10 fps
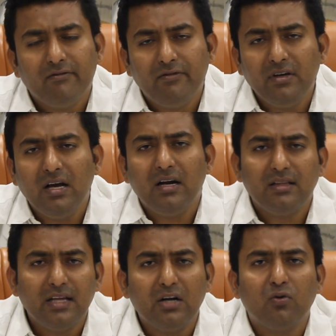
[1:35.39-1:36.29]
వీఆర్
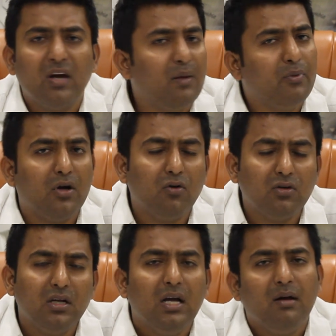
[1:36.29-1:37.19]
దే టు హెల్ప్ యూ
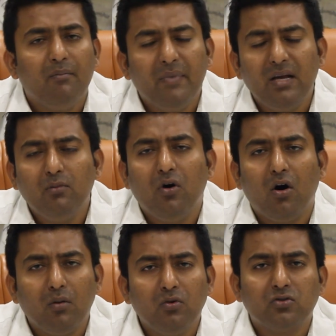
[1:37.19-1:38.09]
అవుట్ మేము
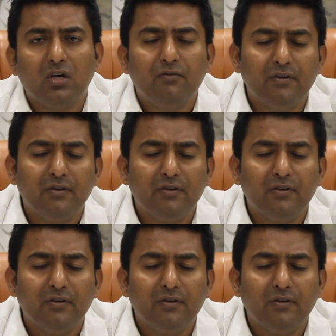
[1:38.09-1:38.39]
ఆల్మోస్ట్